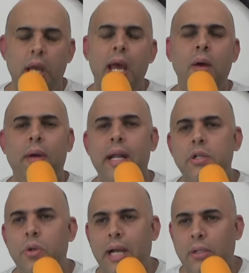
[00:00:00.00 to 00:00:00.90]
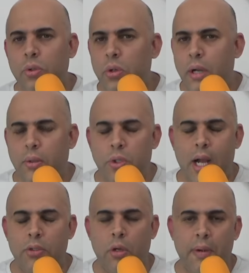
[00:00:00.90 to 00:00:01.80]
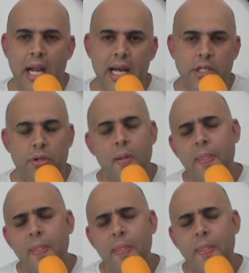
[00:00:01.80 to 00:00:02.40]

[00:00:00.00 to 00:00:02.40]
É um grande jogador, é um jogador brilhante?